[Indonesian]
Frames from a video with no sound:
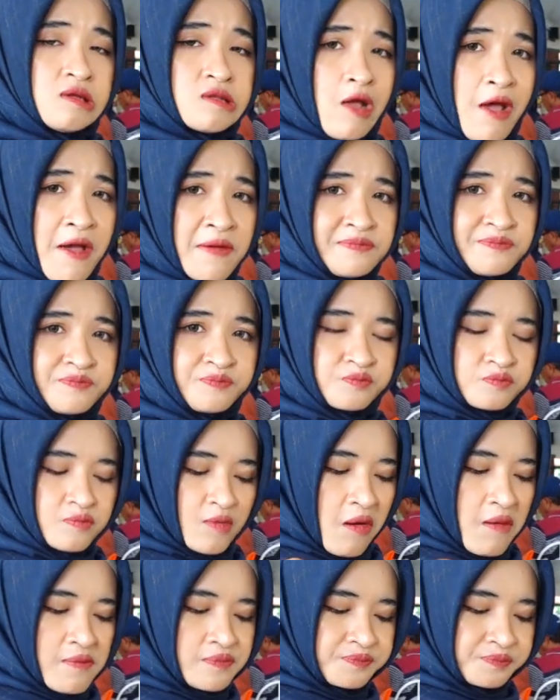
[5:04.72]
ternyata
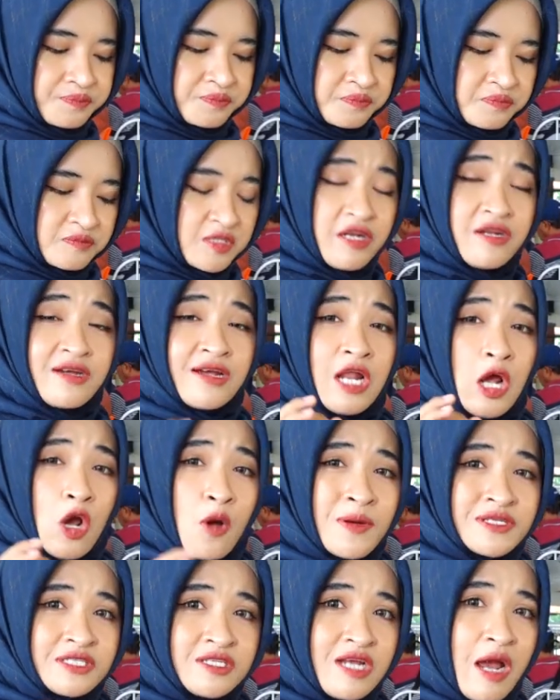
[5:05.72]
tadi kan aku
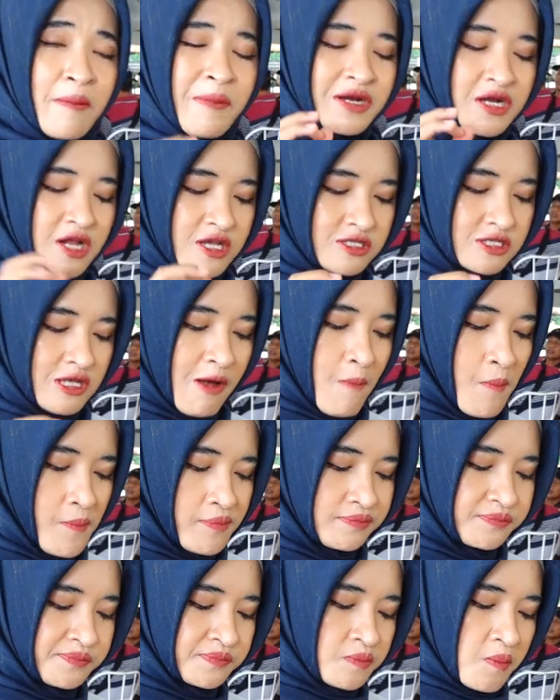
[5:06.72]
pesan yang pedes
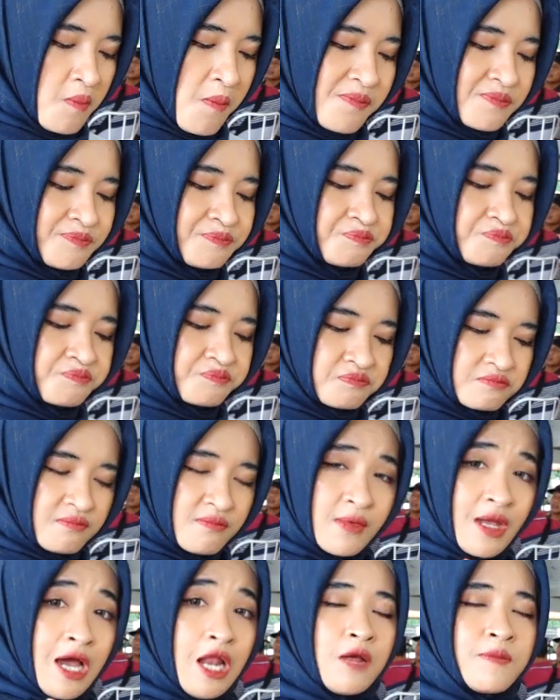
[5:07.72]

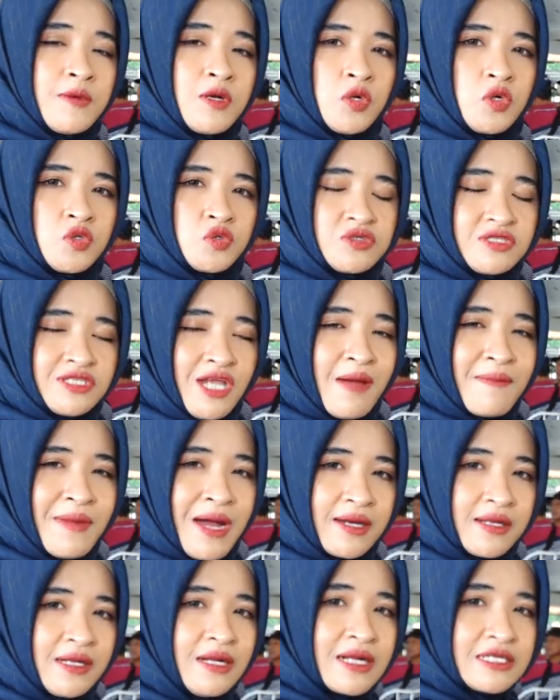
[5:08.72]
kalau menurutku sih
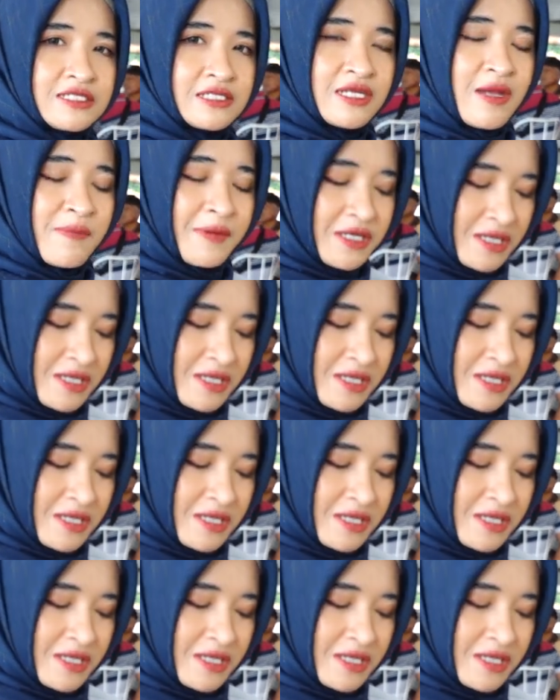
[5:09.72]
emang ini rasanya